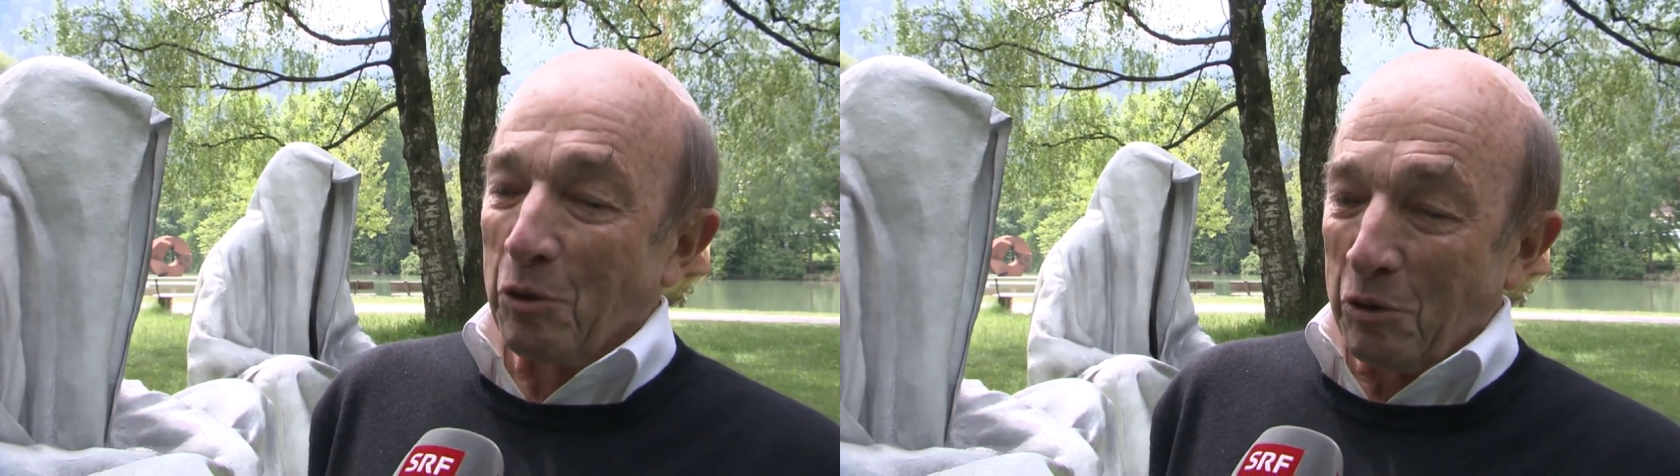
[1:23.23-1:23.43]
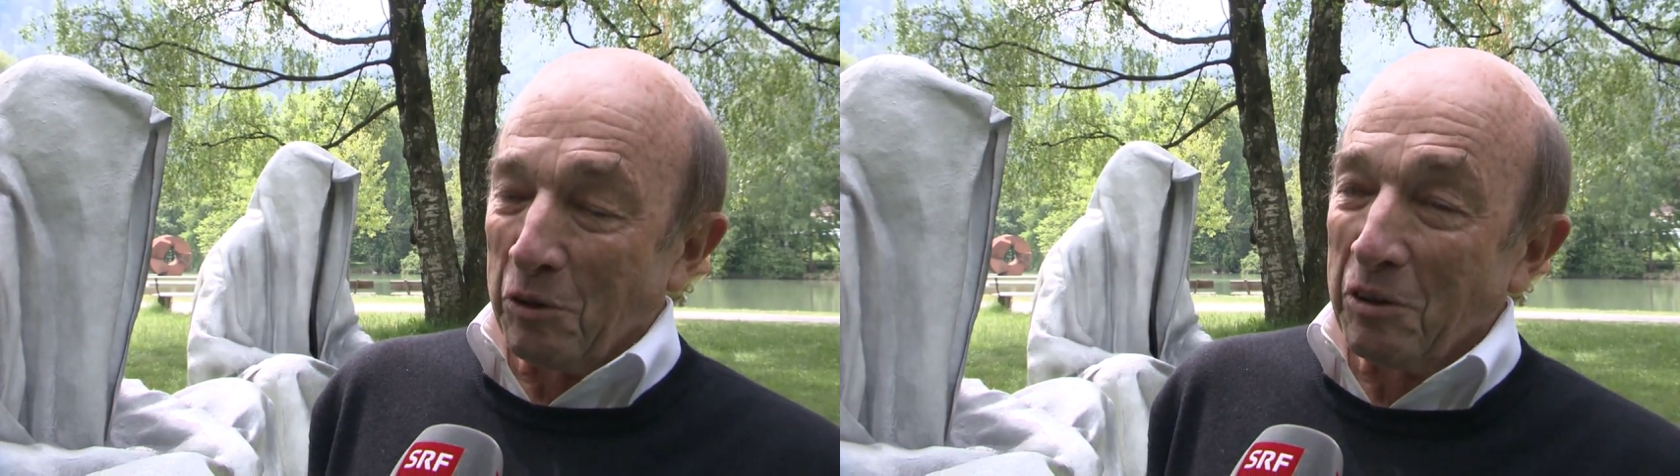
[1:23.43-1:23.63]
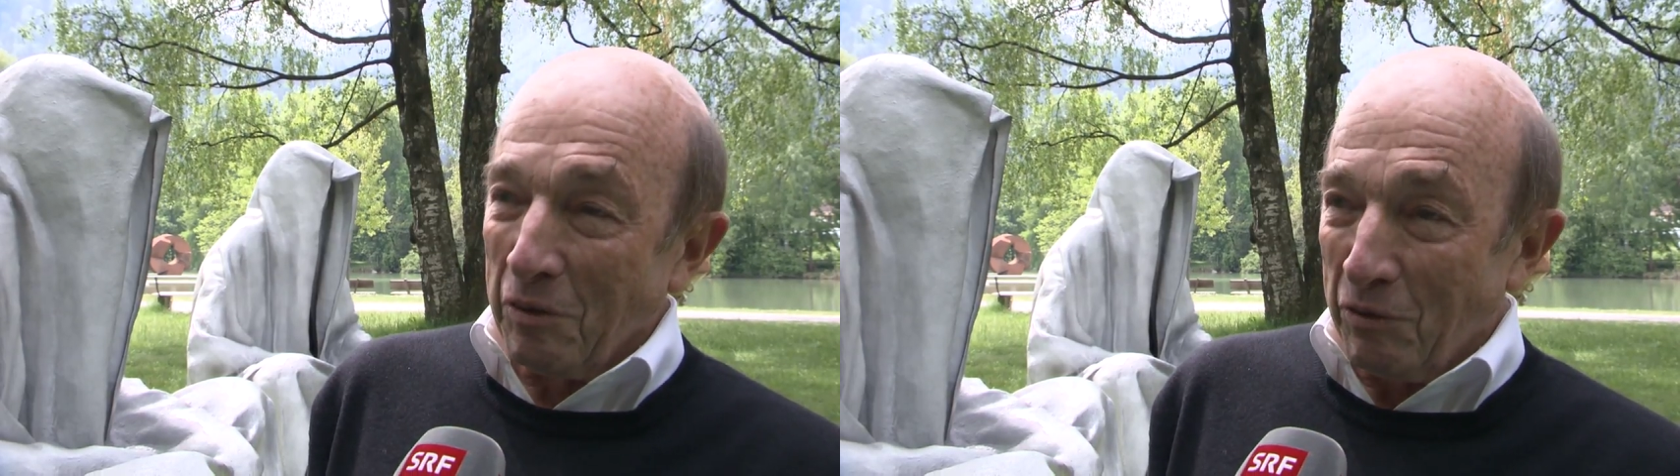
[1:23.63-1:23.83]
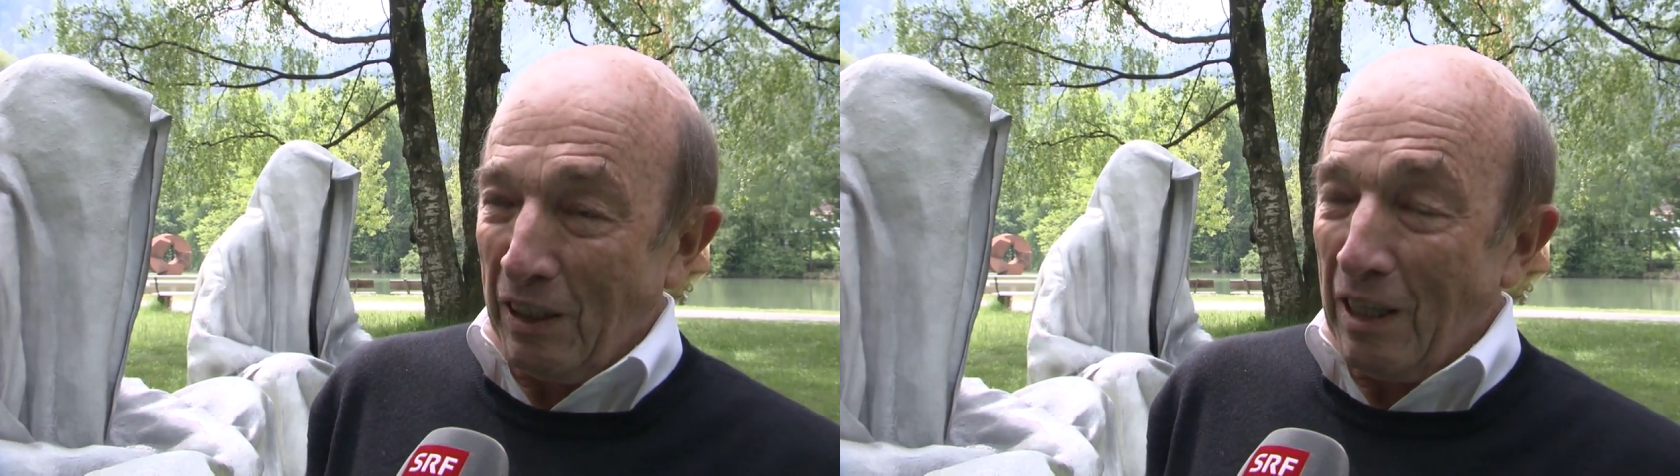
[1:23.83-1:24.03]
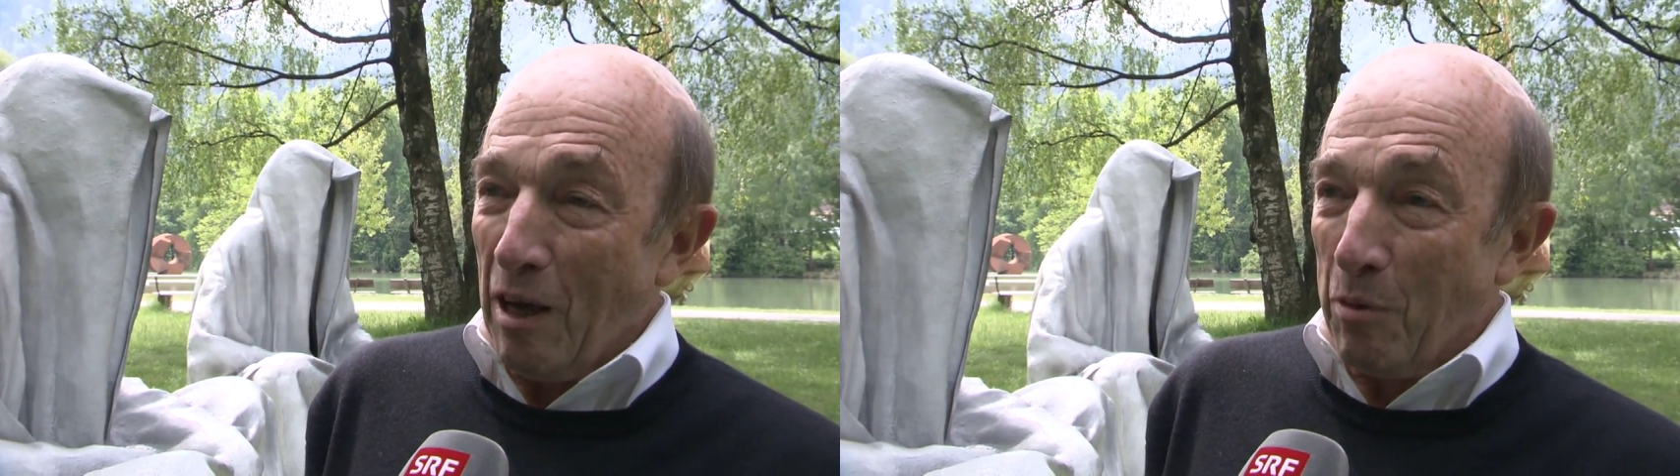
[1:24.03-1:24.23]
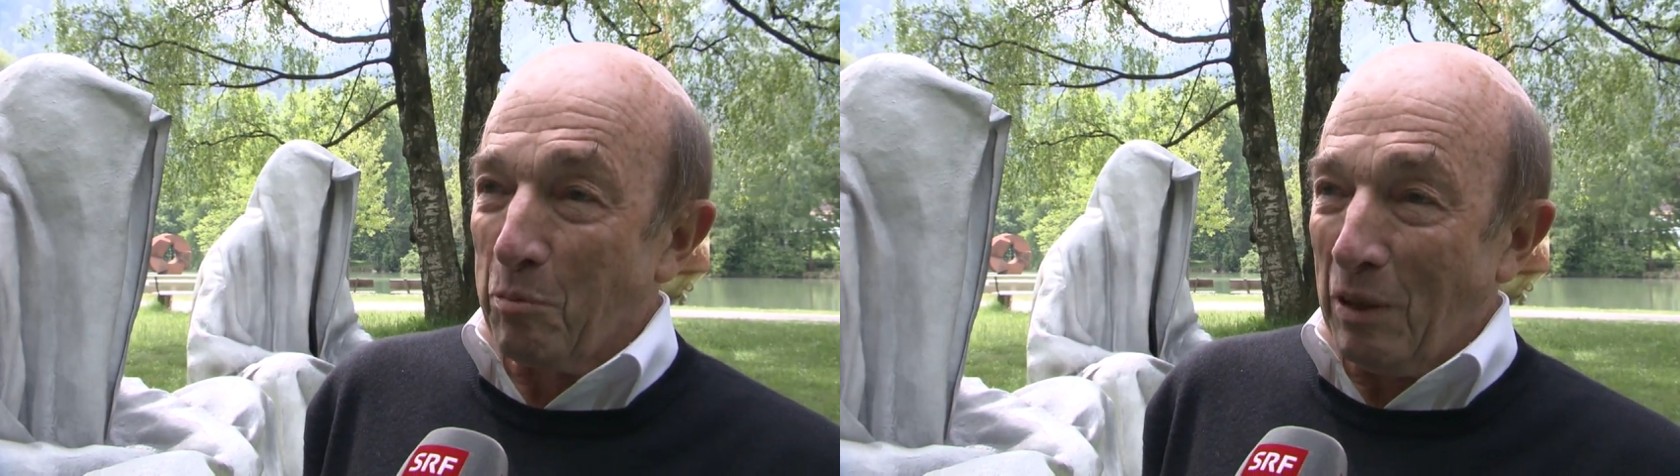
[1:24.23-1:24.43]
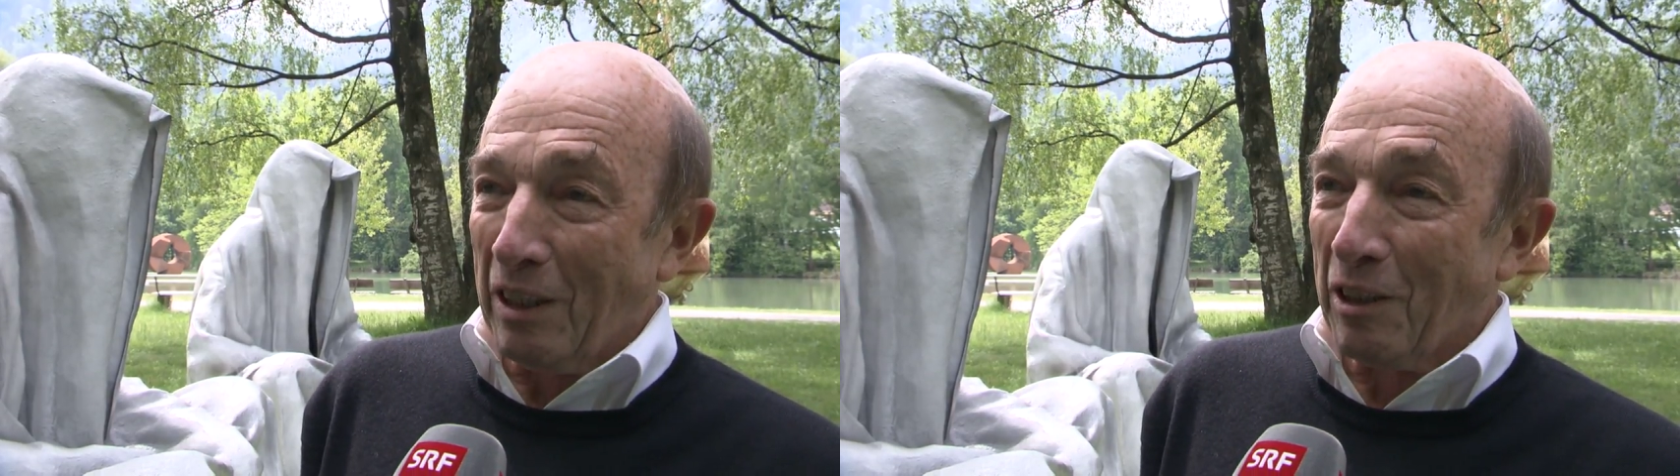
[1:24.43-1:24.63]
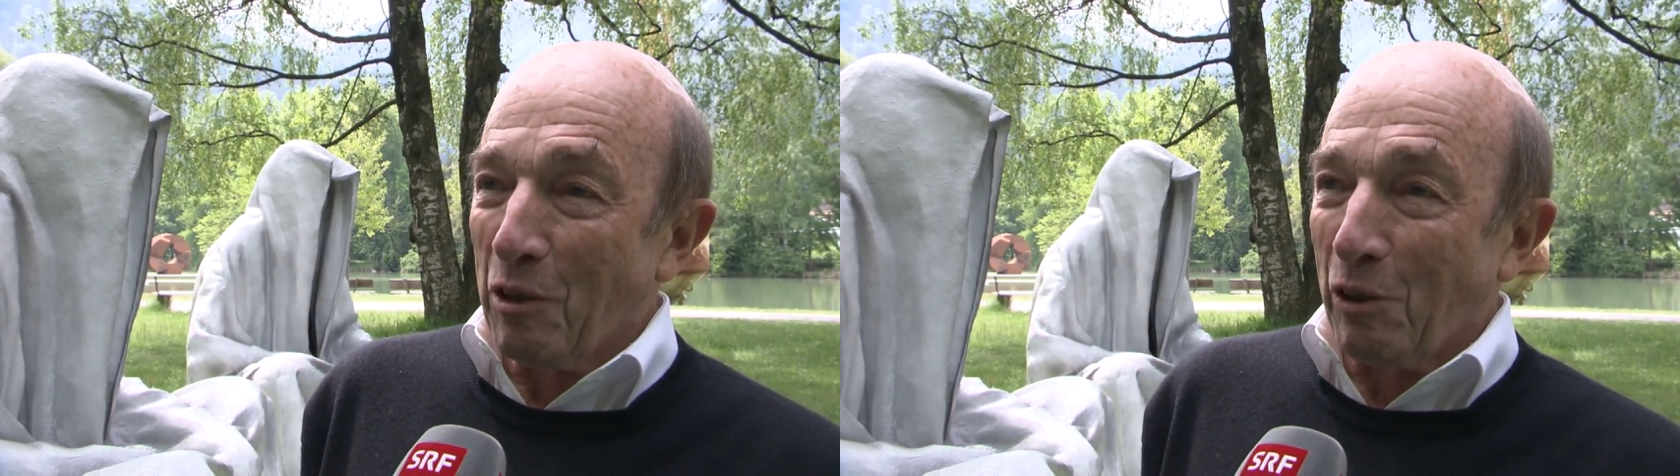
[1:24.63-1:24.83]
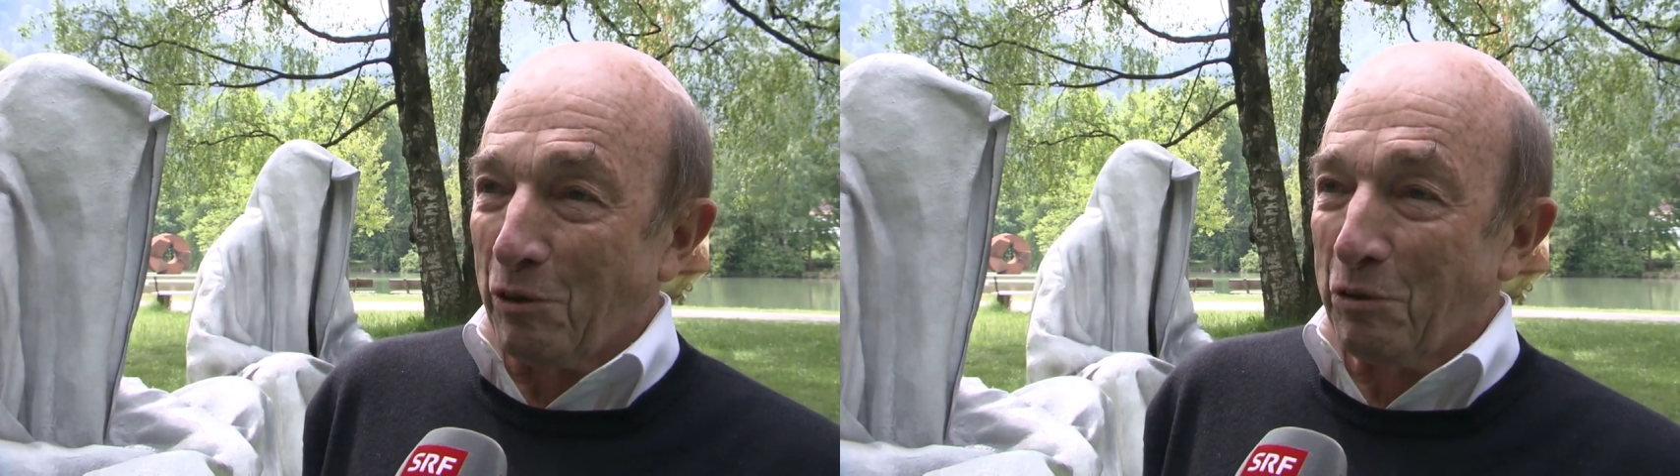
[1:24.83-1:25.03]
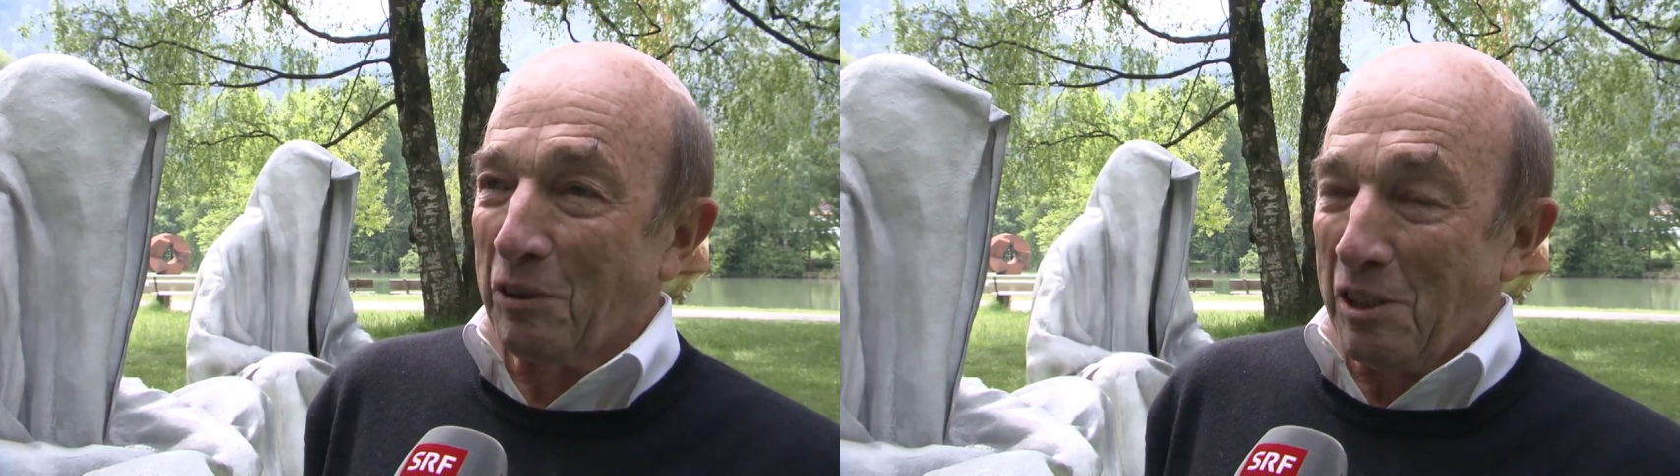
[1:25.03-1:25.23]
und viele haben mitgeholfen,